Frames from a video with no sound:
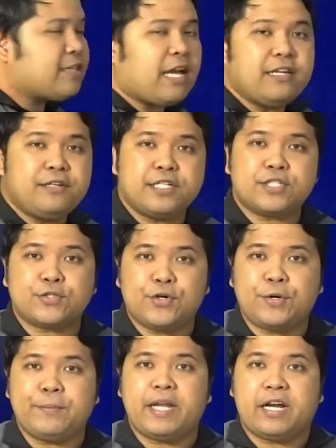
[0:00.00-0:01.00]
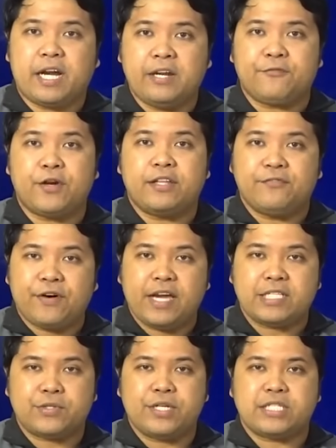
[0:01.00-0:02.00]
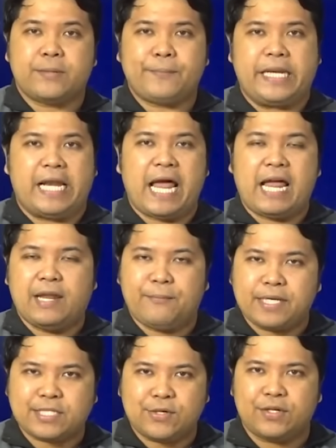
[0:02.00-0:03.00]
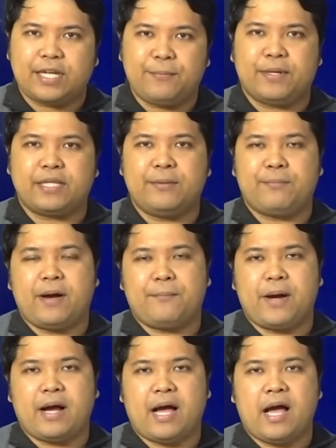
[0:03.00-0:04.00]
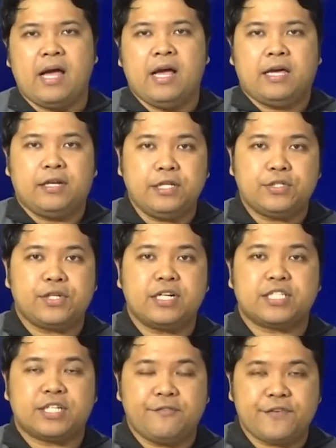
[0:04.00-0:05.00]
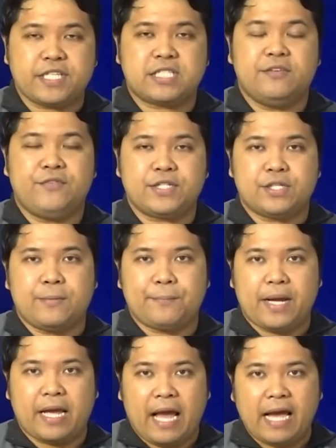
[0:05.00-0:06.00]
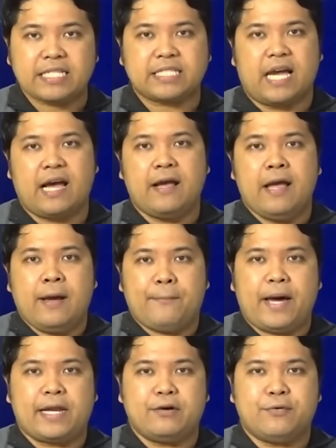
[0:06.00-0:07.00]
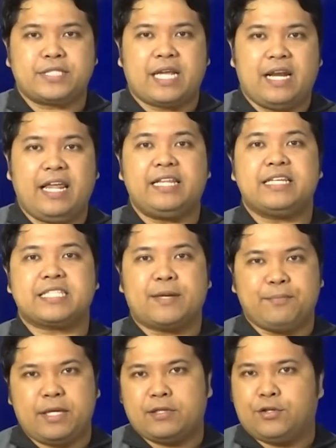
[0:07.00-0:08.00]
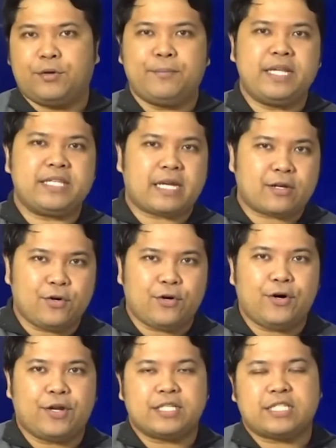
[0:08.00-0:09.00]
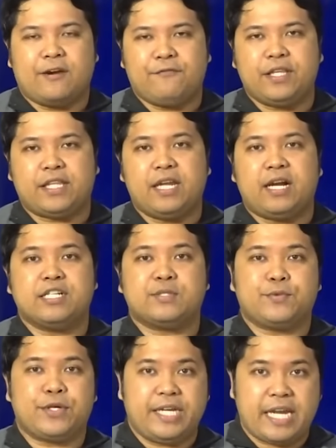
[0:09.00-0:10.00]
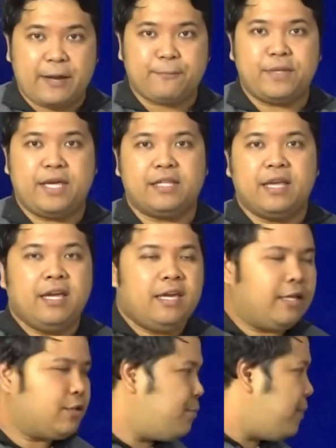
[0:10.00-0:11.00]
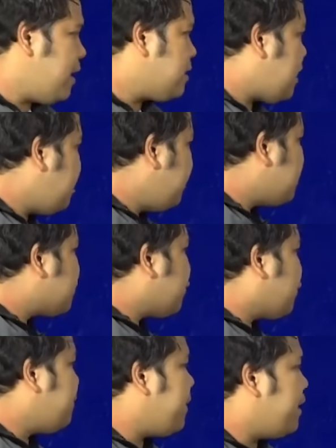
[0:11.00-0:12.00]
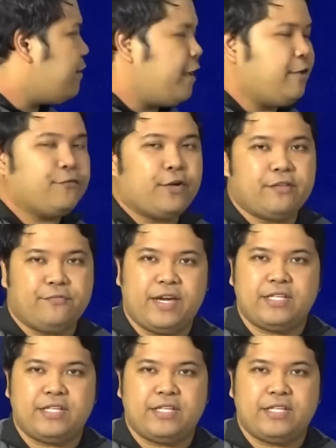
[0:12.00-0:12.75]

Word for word: mga thunderstorm and rainfall advisories na pinalalabas ho ng iba't ibang mga Regional Services Division ng Pag-asa para ho sa latest update. Normally, tatlong oras, every 3 hours po ina update itong mga thunderstorm and rainfall